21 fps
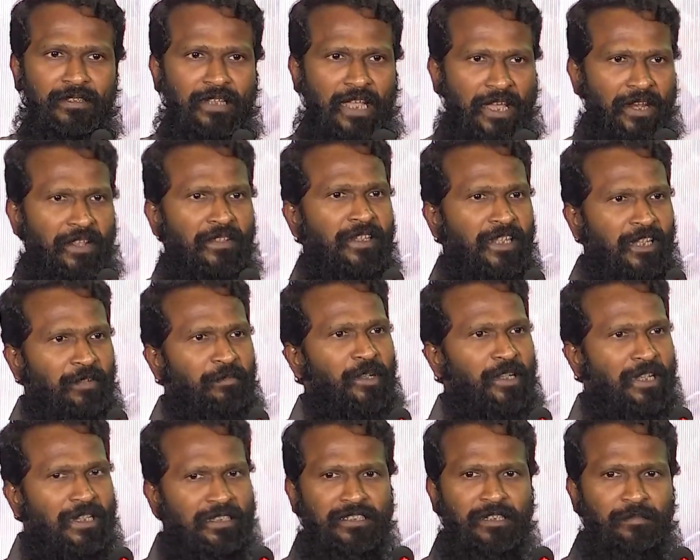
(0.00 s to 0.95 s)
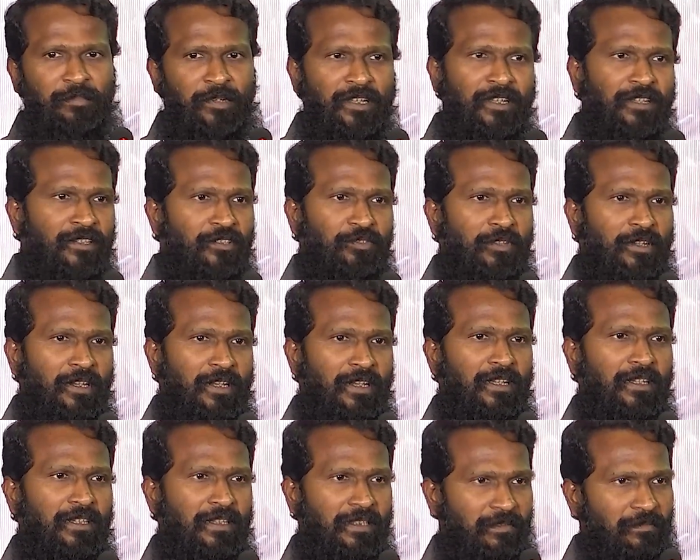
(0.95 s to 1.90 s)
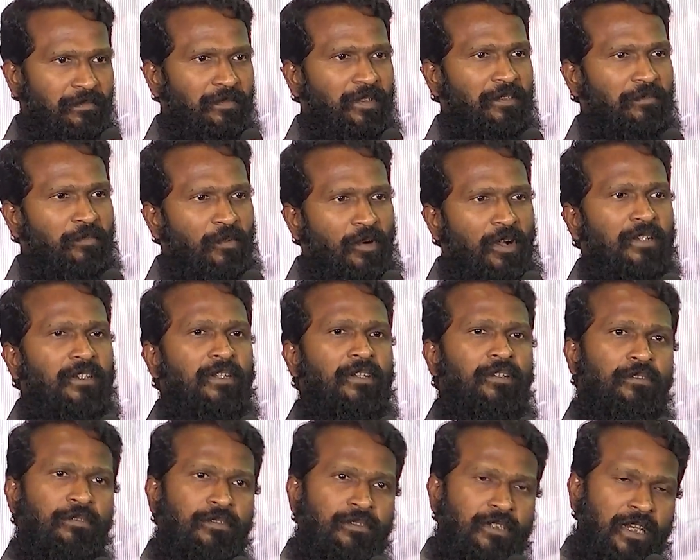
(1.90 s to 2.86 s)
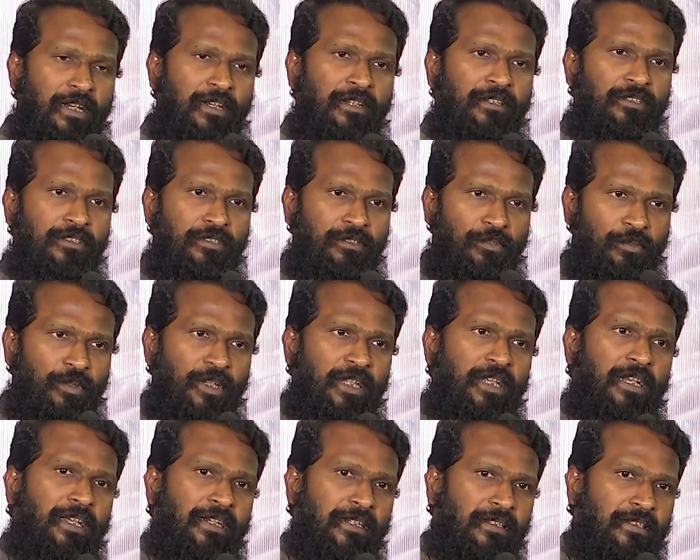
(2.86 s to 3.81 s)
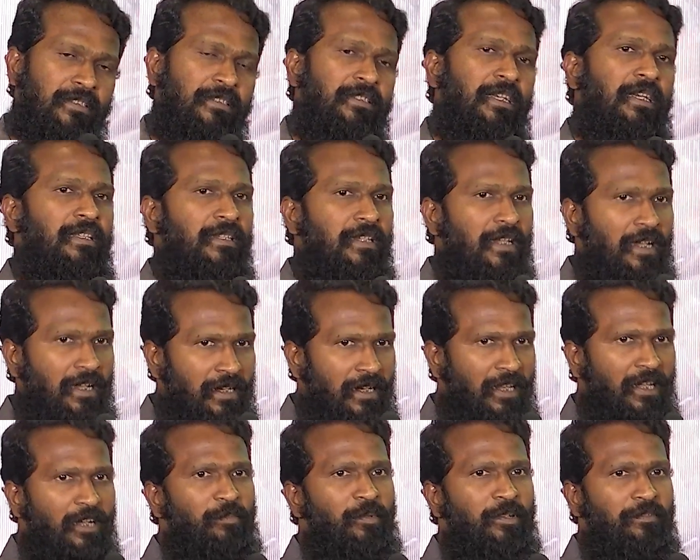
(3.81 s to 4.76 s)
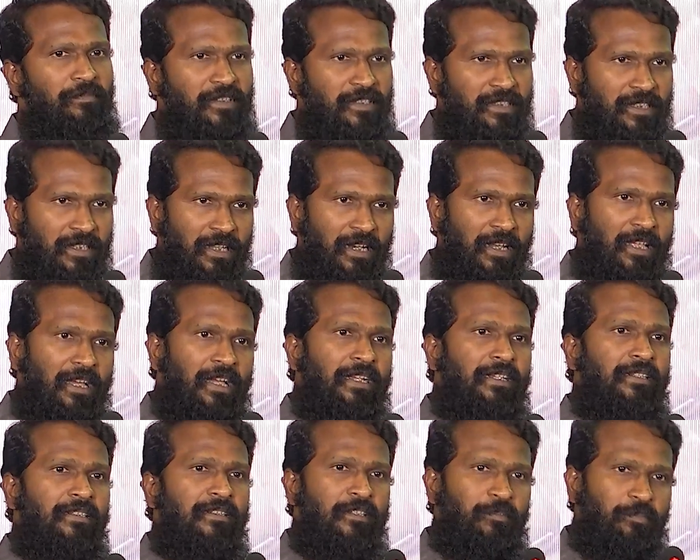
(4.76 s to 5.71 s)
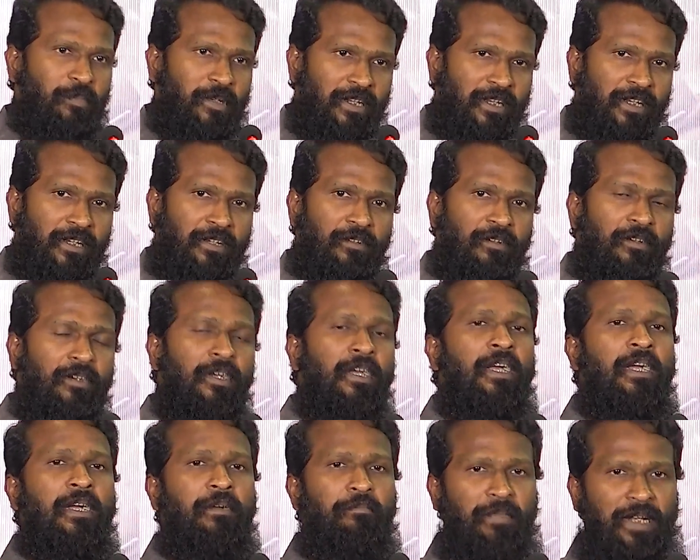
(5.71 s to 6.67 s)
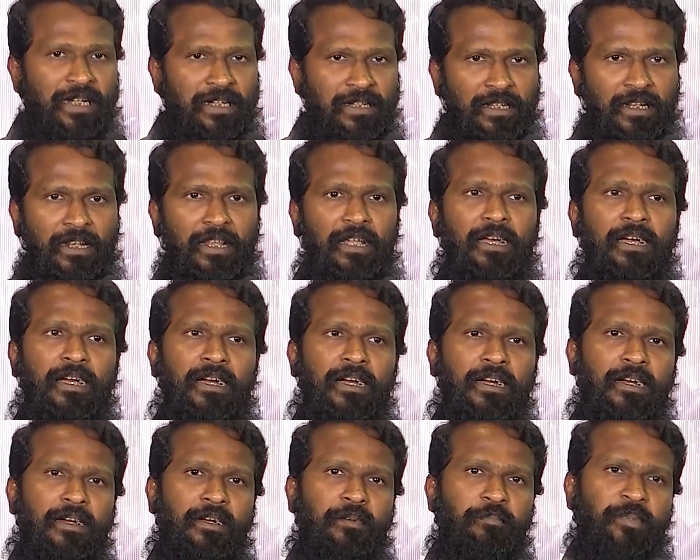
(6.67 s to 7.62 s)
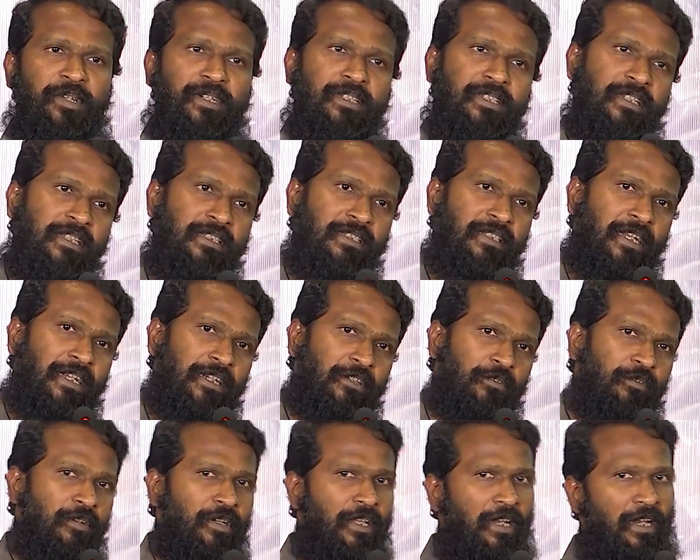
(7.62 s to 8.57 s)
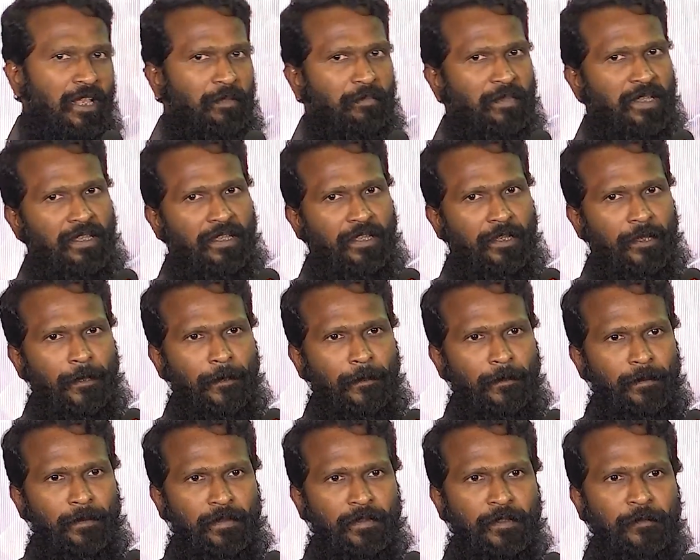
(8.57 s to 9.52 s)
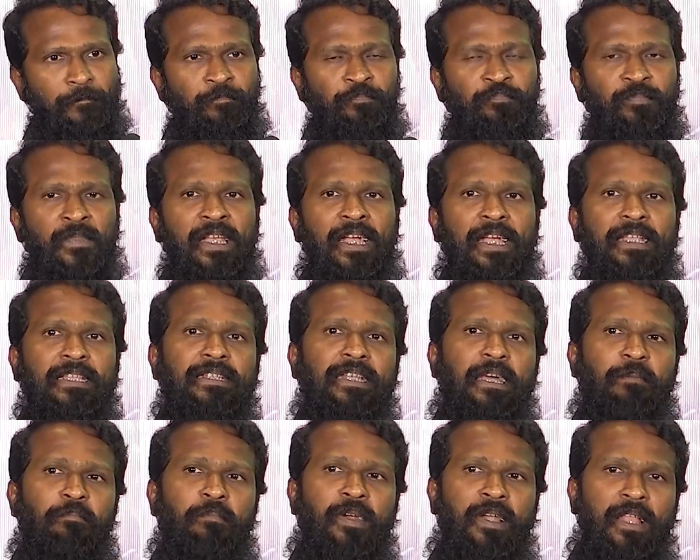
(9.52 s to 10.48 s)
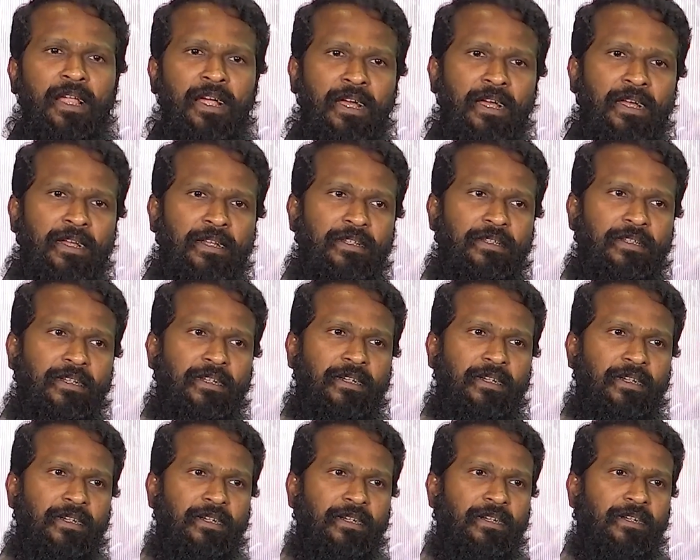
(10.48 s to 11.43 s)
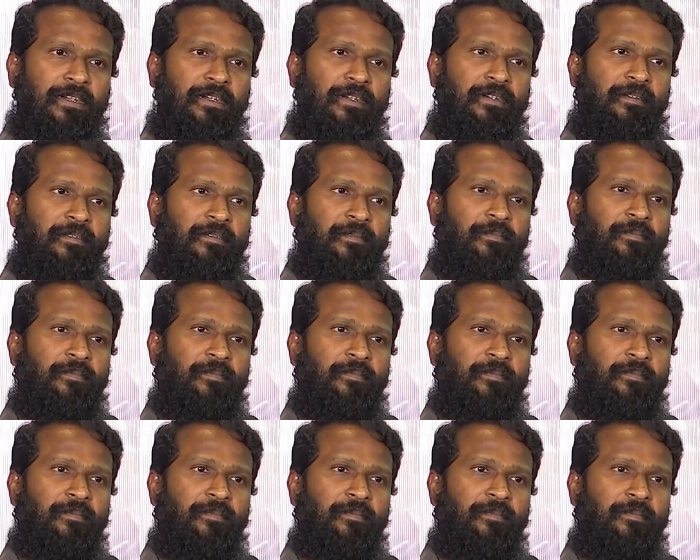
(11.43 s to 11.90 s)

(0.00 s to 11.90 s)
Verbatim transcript: யாராவது நீங்கள் போய் கஷ்டப்படுங்கன்னு சொல்லலை இது வி வாண்டட் டு டெல் அ ஸ்டோரி லைக் திஸ் அதுக்காக நாங்கள் போய் ஃபிசிக்கலாக எக்ஸர்ட் பண்ணிக்கிட்டோம் மென்டலாக ப்ரெஷரைஸ் ஆகிட்டோம் எல்லாமே இது இது நம்மளாக